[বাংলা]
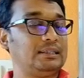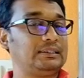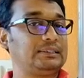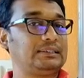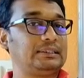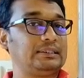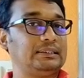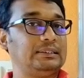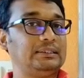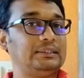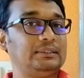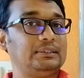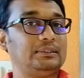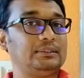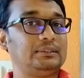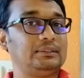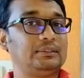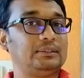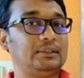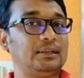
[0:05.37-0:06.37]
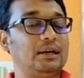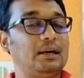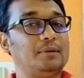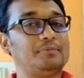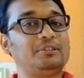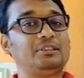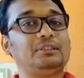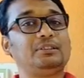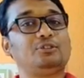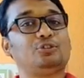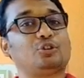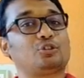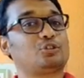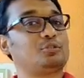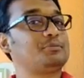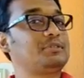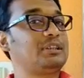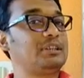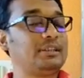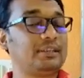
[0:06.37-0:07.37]
আজকে আমি
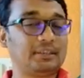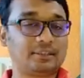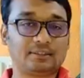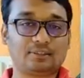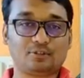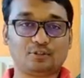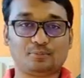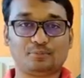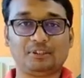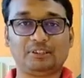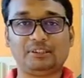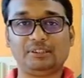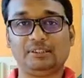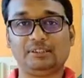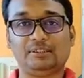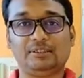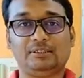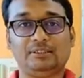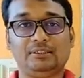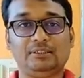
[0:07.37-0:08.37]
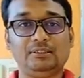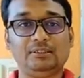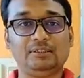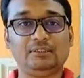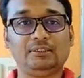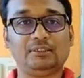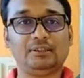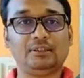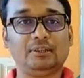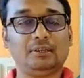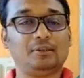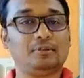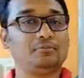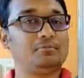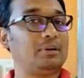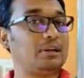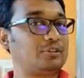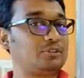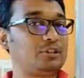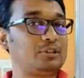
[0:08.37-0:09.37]
দশম শ্রেণীর একটা টপিক নিয়ে এসেছি
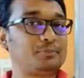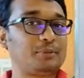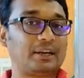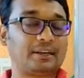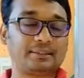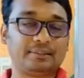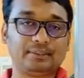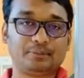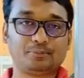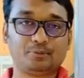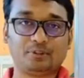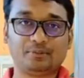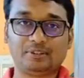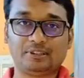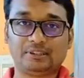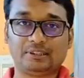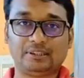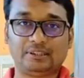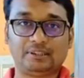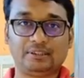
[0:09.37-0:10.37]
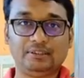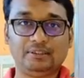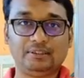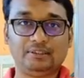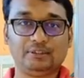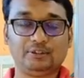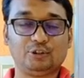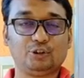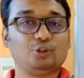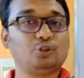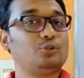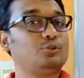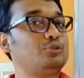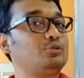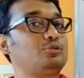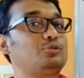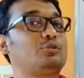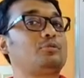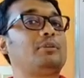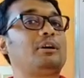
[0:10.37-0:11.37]
ভারতের প্রাকৃতিক পরিবেশ থেকে
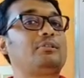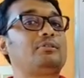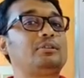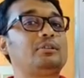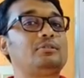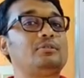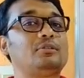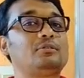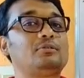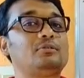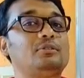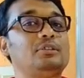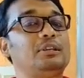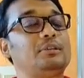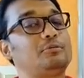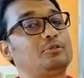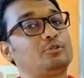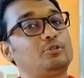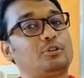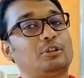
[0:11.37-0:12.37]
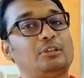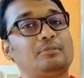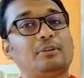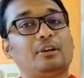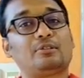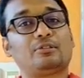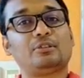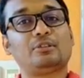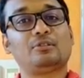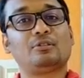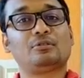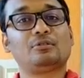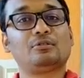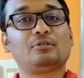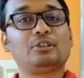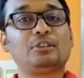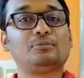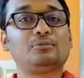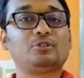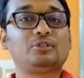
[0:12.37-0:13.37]
উত্তর ভারতের নদ নদী এবং দক্ষিণ ভারতের নদ
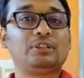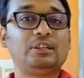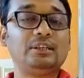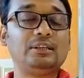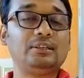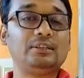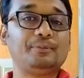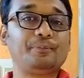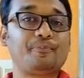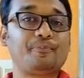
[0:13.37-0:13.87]
নদীর মধ্যে